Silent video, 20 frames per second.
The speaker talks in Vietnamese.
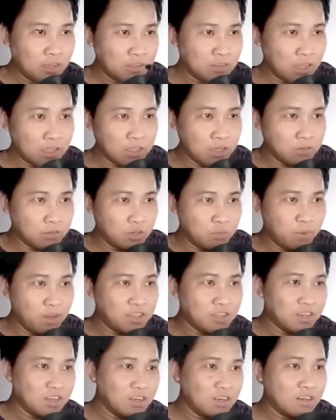Ta và ngươi bây
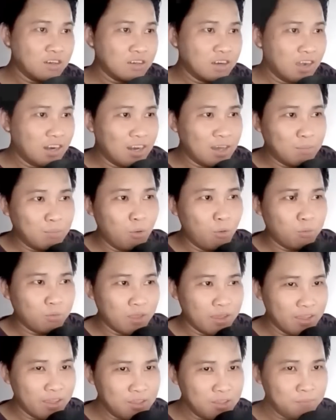giờ đã là một
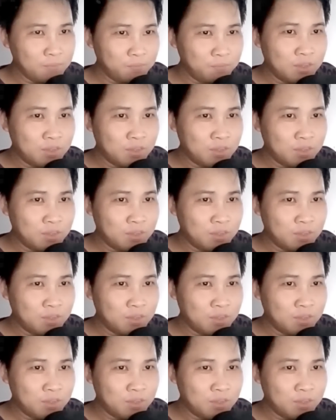thể,